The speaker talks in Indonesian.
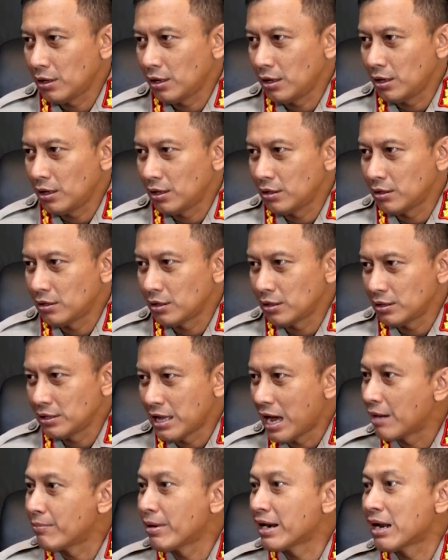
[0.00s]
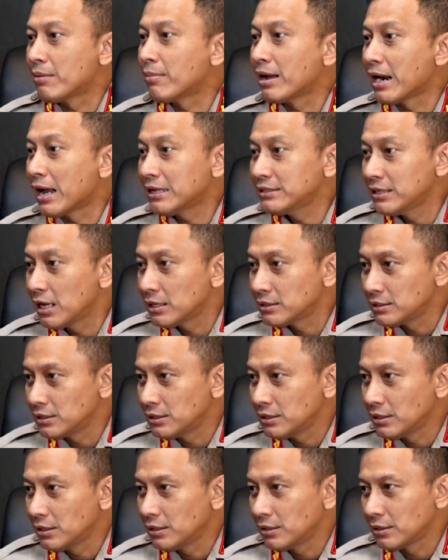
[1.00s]
e, ya aman-aman aja sih.
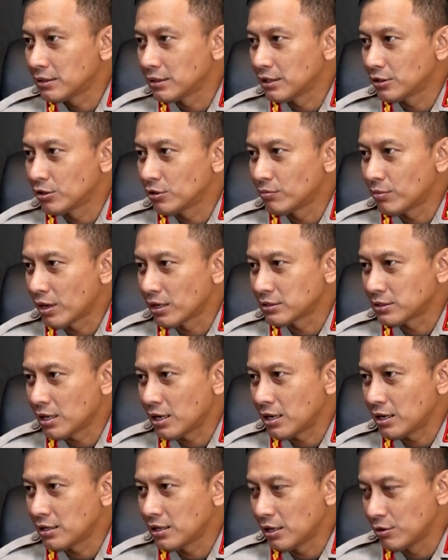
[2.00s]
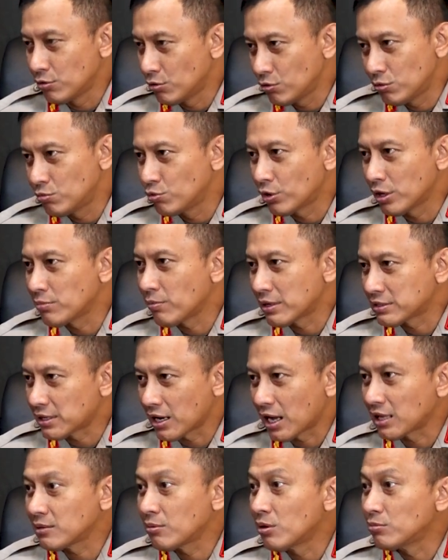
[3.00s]
Yeah. Gitu merasa ya dulu mungkin
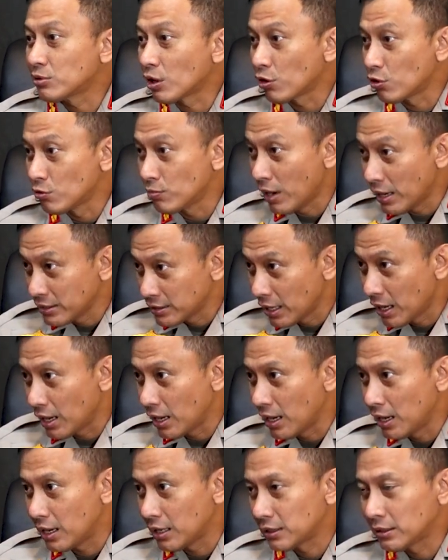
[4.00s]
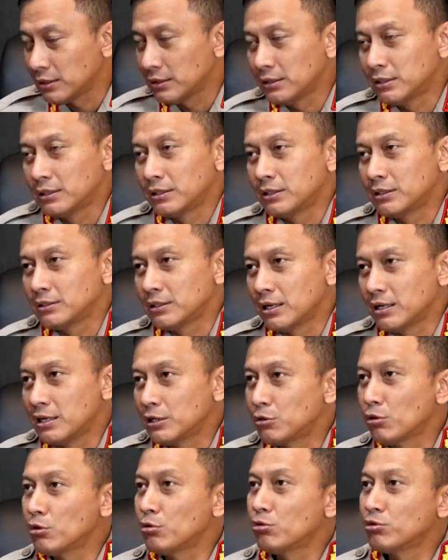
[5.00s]
masyarakat belum terlalu banyak. Yeah jadi
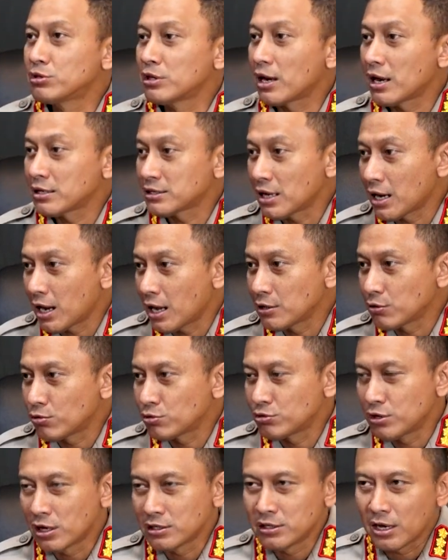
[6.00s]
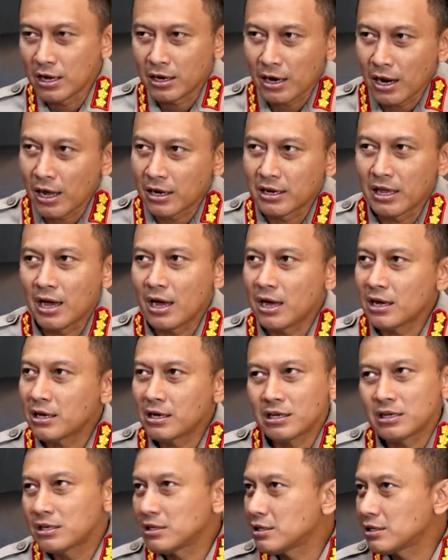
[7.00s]
itu yang dulu saya rasakan terus jajanan ya
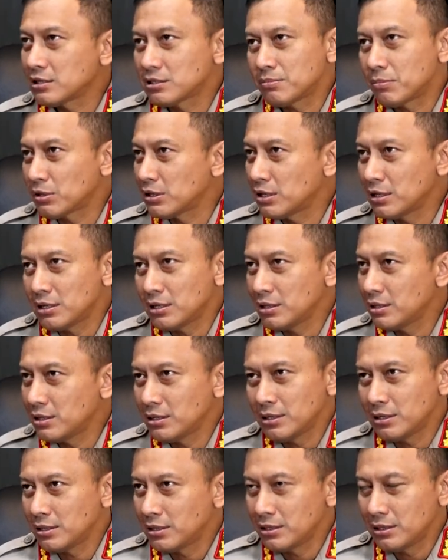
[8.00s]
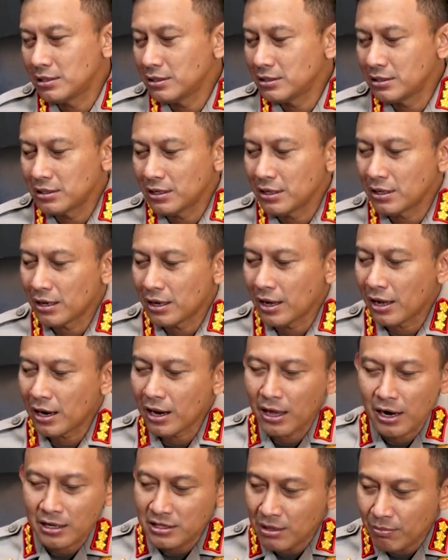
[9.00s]
seperti
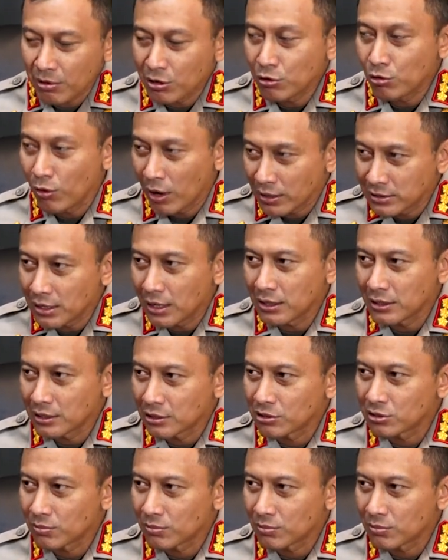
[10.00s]
era-era zaman dulu aja gitu